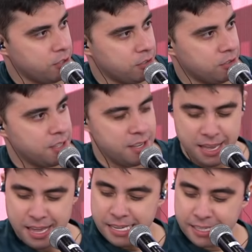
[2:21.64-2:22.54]
Claro!
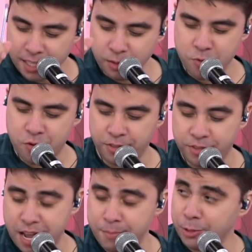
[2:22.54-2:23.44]
claro. que no
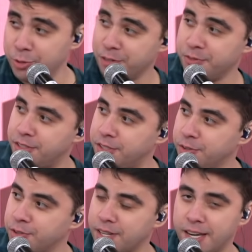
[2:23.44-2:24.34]
sábado, dia
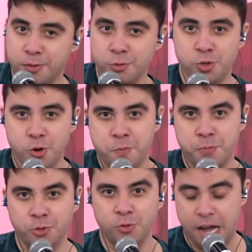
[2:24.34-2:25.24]
25, estarei com o Diogo
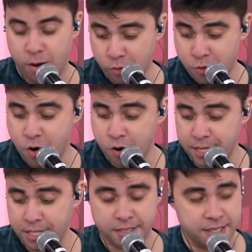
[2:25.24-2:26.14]
Portugal no
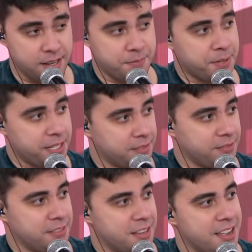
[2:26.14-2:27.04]
Comedy oh. Sampa.
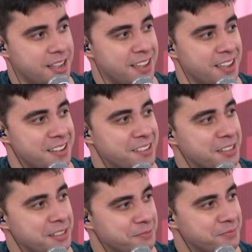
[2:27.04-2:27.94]
Aê, pô. Oh,
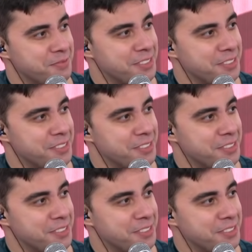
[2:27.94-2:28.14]
Gostei.